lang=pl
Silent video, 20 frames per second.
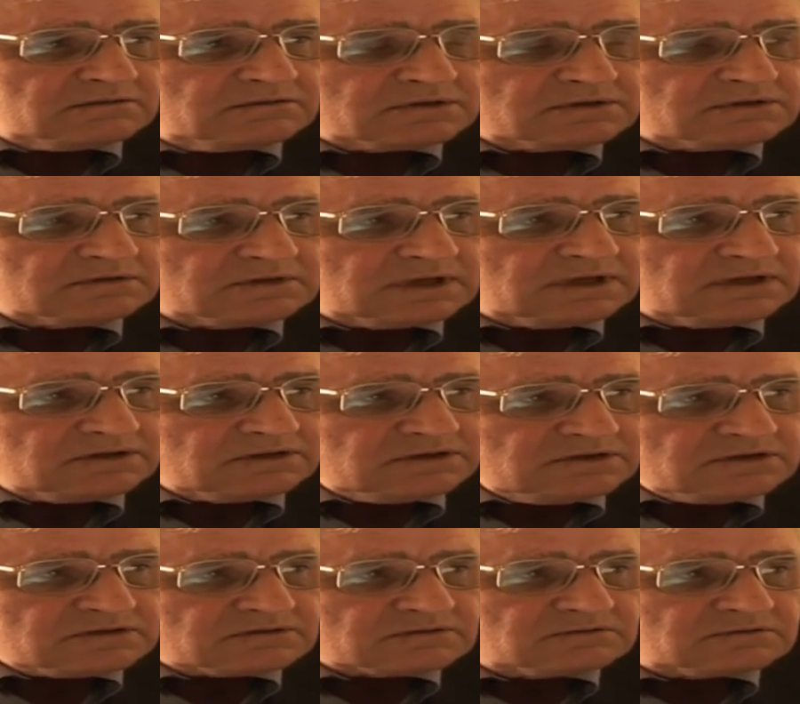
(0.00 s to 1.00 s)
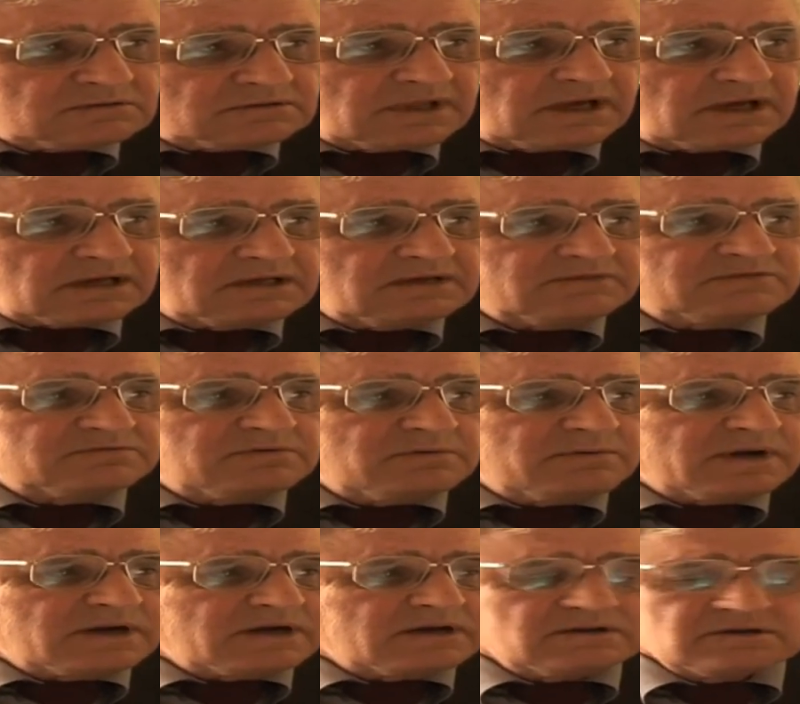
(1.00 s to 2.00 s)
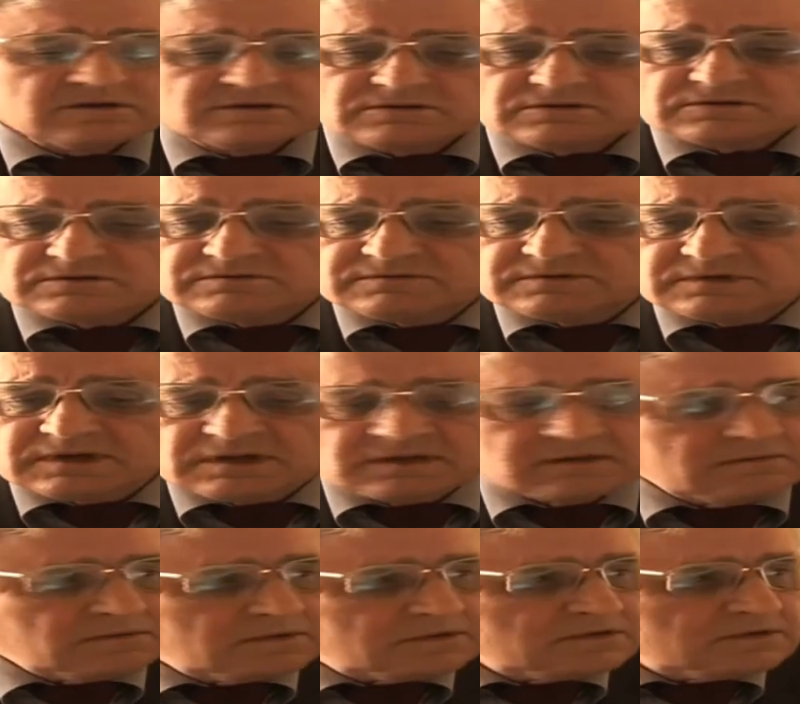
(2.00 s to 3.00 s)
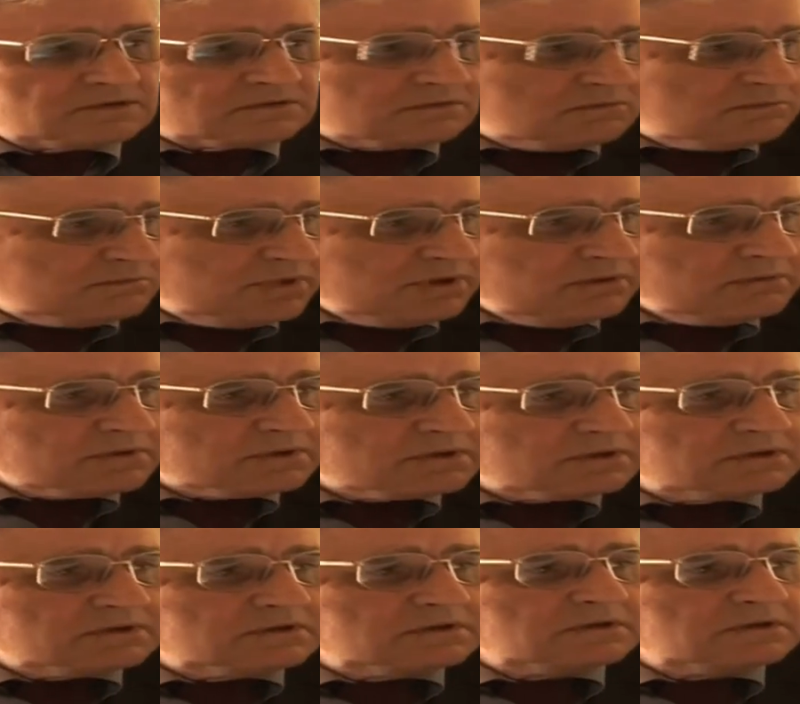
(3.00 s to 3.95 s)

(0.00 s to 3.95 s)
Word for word: które są na lotnisku. Takie mhm. wspomagające oczywiście na tym lotnisku były.